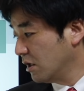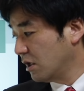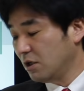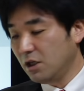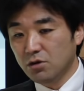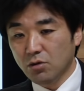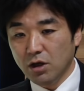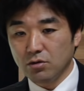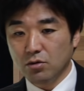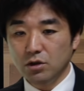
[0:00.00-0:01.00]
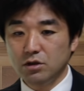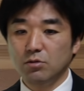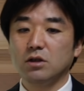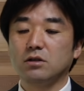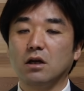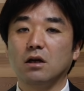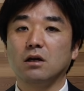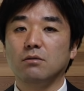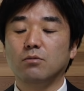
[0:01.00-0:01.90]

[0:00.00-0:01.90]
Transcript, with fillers: えー、リートへの投資もですね、